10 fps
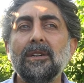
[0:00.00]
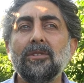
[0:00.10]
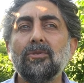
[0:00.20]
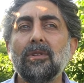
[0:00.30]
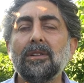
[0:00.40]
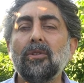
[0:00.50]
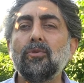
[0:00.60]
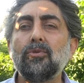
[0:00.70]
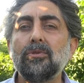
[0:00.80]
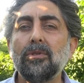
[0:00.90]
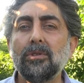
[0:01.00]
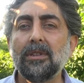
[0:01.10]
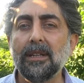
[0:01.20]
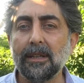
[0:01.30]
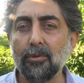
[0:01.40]
şu anda 34
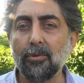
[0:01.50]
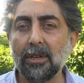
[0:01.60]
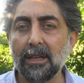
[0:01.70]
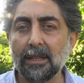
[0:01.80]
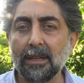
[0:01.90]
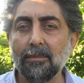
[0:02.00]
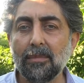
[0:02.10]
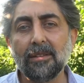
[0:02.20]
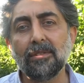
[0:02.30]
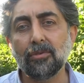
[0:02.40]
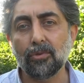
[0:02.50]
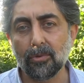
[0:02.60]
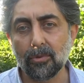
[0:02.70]
tane ülkeye de meyve suyu